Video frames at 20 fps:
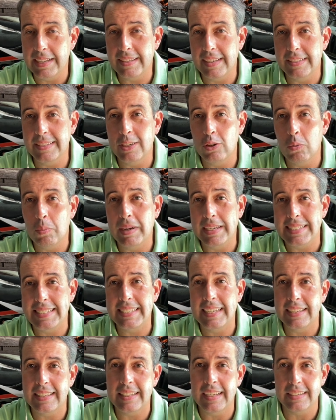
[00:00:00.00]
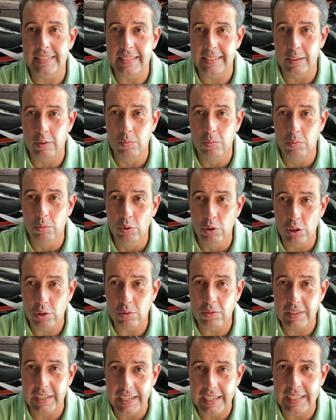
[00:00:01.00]
está tendo uma aceitação
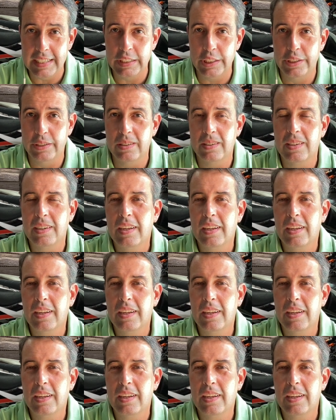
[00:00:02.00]
muito grande.